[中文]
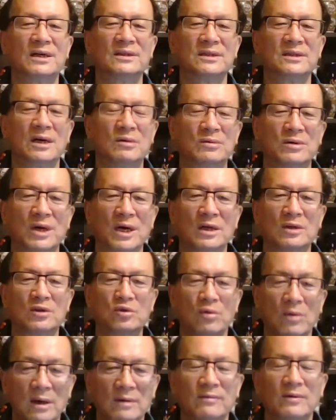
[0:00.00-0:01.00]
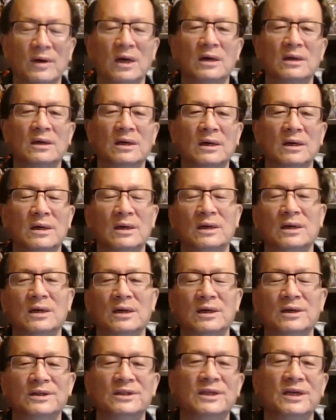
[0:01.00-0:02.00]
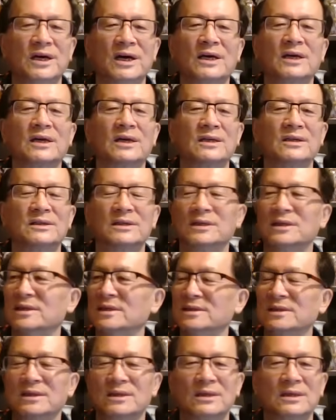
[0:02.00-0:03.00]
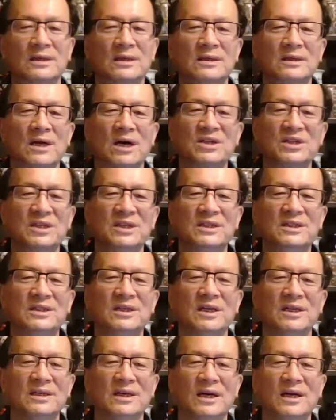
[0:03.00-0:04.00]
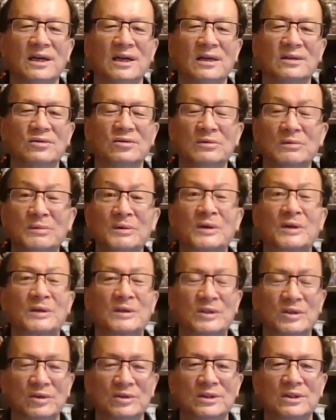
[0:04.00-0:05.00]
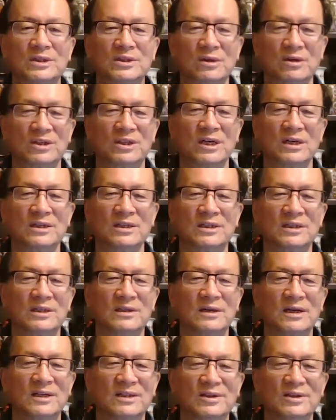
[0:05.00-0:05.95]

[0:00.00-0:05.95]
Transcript: 啊，然后还断网，而且还给这个这个当地戒严了，就弄一个小小城市啊，